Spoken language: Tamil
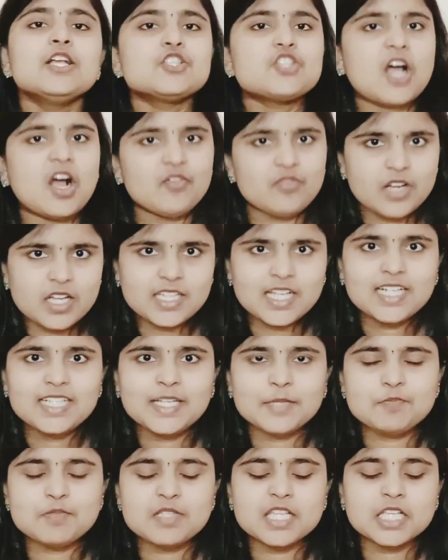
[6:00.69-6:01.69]
ஸோ அவ்வளோதான்
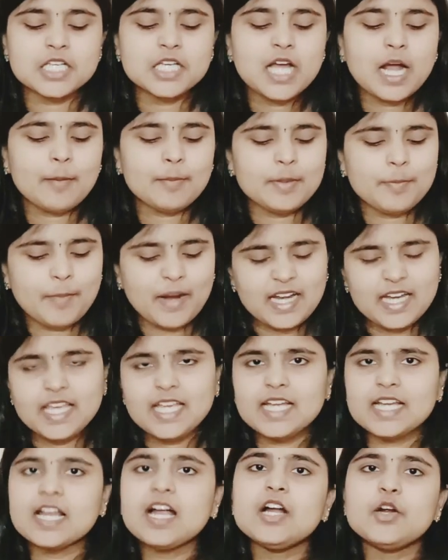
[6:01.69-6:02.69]
டிப்ஸு அப்படி
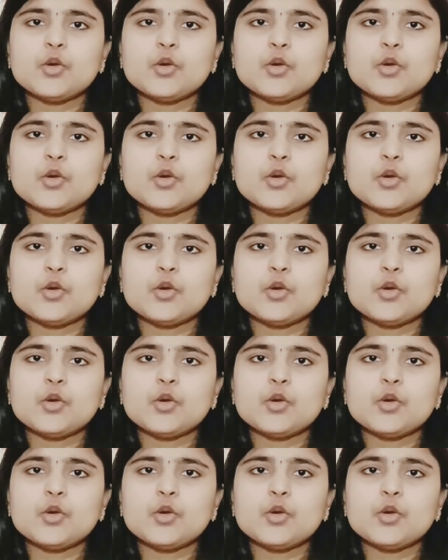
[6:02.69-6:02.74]
பண்ணிங்கன்னா